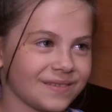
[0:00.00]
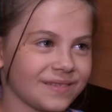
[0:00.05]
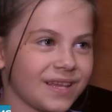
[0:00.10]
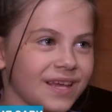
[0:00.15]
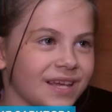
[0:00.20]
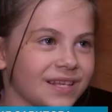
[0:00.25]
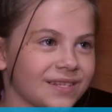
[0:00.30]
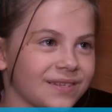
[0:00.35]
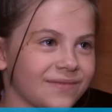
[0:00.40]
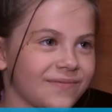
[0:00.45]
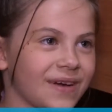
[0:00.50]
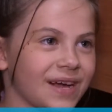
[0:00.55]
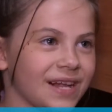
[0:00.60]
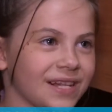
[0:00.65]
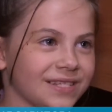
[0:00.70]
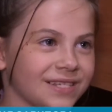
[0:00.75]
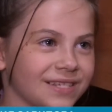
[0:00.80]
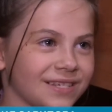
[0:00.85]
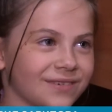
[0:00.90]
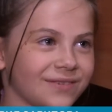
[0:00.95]
На
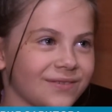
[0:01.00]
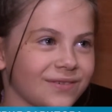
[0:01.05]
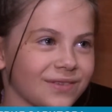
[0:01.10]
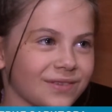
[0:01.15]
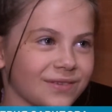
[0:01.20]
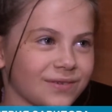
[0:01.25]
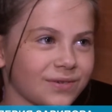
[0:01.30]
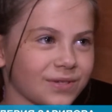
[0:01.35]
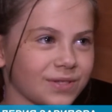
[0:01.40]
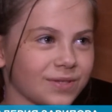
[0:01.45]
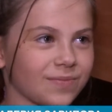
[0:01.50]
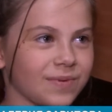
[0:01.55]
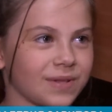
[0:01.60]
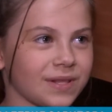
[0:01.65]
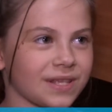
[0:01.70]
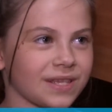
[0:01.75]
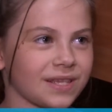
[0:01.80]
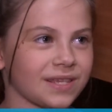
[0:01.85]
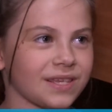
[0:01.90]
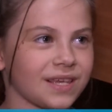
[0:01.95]
асфальте конкурс
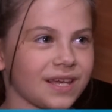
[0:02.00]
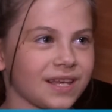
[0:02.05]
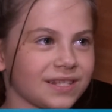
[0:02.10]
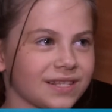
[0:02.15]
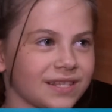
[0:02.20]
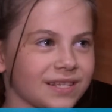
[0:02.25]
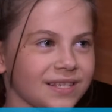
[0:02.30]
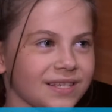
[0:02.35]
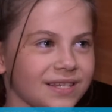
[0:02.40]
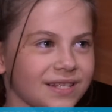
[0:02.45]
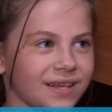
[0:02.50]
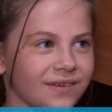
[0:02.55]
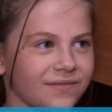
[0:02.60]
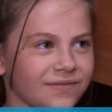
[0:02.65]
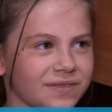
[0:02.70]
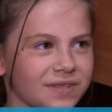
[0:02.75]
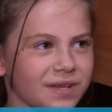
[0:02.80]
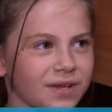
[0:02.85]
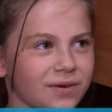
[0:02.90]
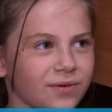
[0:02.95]
был. Я заняла
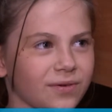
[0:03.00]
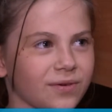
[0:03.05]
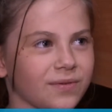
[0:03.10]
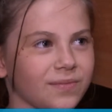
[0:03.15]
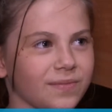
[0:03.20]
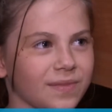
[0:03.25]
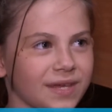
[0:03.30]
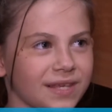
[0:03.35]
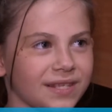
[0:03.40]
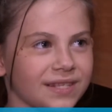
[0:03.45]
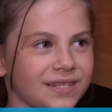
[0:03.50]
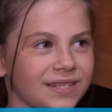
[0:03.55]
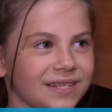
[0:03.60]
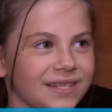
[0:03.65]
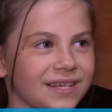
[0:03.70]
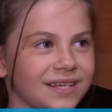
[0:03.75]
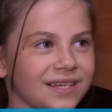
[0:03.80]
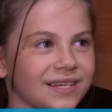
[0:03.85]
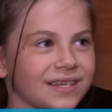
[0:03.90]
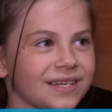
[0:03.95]
второе
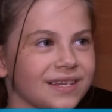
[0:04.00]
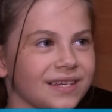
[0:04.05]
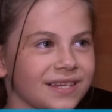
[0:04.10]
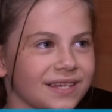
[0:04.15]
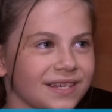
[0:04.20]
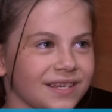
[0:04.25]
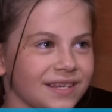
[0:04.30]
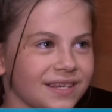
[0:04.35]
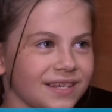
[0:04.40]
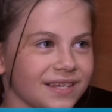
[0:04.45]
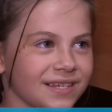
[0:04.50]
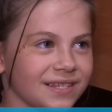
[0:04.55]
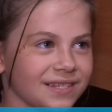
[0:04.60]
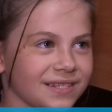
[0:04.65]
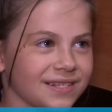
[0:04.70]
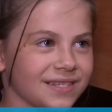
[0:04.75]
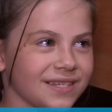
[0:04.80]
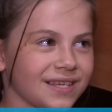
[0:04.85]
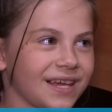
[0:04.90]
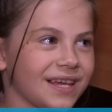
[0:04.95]
место
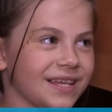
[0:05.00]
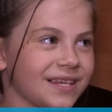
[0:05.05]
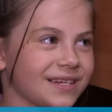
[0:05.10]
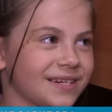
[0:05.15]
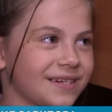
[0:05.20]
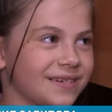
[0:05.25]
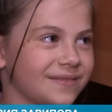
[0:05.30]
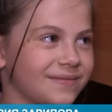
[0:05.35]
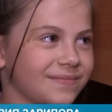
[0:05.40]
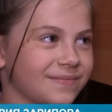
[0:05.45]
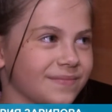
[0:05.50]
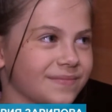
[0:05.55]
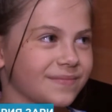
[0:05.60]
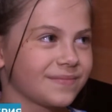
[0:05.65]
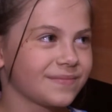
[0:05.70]
с Яриком.